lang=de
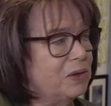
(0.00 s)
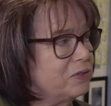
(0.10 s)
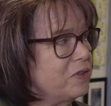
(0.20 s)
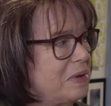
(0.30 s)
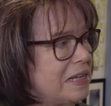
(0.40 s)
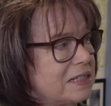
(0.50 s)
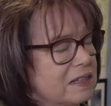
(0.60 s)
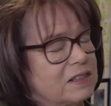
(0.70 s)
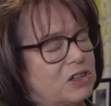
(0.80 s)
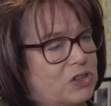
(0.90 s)
Und für mich ist
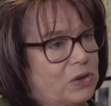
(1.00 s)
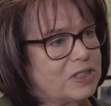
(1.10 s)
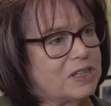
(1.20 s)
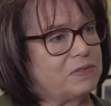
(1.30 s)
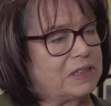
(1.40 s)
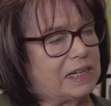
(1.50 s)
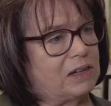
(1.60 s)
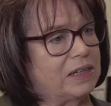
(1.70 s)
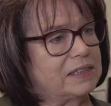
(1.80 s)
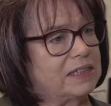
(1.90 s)
es das Schönste, wenn die
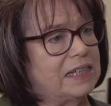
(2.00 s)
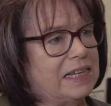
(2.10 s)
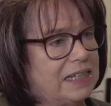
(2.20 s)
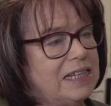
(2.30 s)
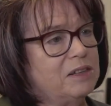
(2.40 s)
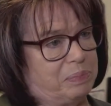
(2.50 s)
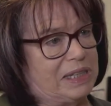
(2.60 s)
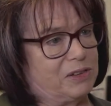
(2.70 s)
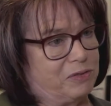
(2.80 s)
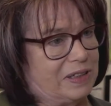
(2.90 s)
Leute ihr
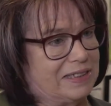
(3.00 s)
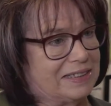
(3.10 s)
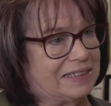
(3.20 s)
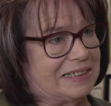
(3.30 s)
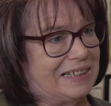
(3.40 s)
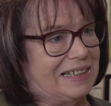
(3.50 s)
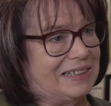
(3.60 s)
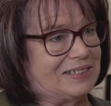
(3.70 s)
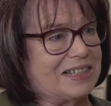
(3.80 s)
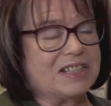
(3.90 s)
Bild finden.
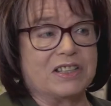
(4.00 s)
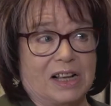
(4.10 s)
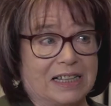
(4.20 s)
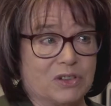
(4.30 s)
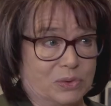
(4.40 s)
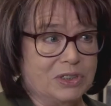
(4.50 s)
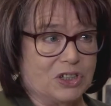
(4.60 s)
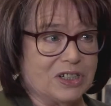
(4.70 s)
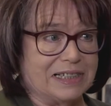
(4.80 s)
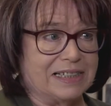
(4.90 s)
Und das ist ja ganz
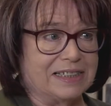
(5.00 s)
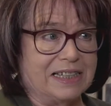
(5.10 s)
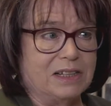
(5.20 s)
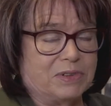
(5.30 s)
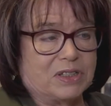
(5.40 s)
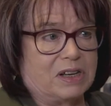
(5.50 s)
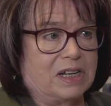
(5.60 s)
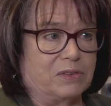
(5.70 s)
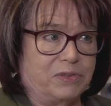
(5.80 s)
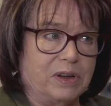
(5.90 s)
unterschiedlich, jeder, was er
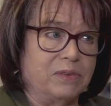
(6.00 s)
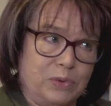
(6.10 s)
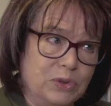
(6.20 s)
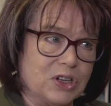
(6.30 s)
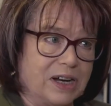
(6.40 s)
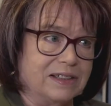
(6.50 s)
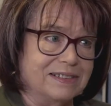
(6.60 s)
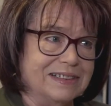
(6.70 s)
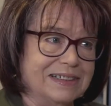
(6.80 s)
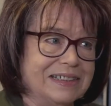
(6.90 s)
halt für Wünsche
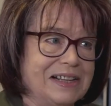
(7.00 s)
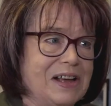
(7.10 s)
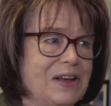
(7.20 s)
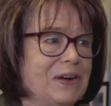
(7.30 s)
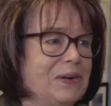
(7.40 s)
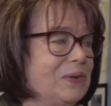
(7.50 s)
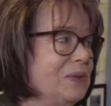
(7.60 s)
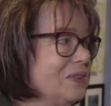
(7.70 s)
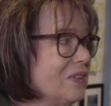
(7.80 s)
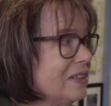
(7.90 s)
hat. Ne?
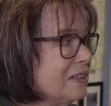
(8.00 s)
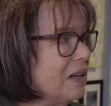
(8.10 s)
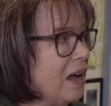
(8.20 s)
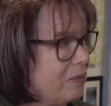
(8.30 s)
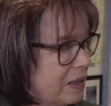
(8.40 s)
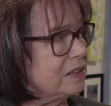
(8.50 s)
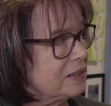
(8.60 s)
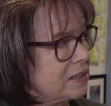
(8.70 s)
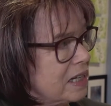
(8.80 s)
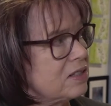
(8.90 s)
Und, aber
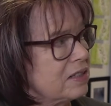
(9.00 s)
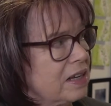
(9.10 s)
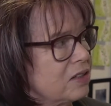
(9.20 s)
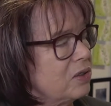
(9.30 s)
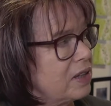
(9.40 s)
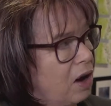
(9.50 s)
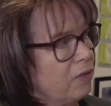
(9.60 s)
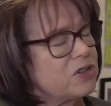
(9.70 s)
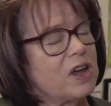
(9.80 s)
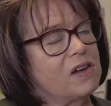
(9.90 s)
dass er soll
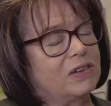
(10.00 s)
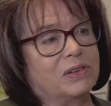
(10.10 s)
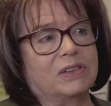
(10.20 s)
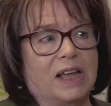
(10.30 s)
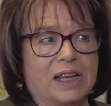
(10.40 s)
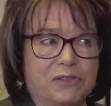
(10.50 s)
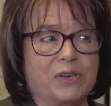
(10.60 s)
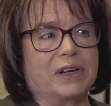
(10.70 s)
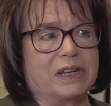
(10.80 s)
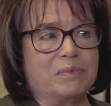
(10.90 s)
raufschauen und eine
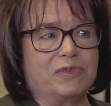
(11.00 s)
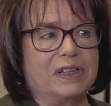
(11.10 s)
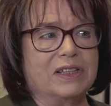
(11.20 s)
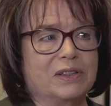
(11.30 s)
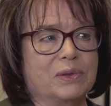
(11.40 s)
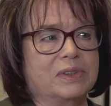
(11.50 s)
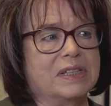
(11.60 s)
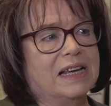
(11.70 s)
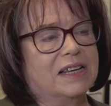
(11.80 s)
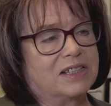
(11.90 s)
Freude empfinden und
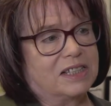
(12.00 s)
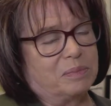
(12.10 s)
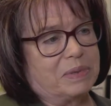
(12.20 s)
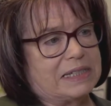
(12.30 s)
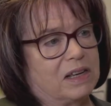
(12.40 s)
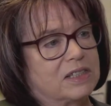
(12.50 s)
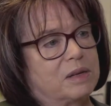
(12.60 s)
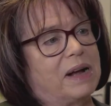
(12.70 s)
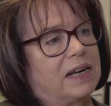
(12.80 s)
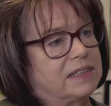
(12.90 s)
sich ein bisschen aus
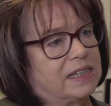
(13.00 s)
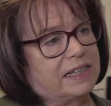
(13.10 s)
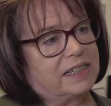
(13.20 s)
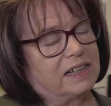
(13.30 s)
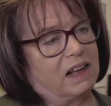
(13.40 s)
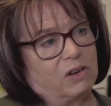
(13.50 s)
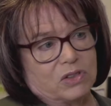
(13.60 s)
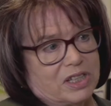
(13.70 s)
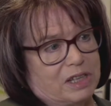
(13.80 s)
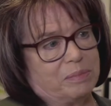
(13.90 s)
dem Alltäglichen
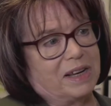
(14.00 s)
herausheben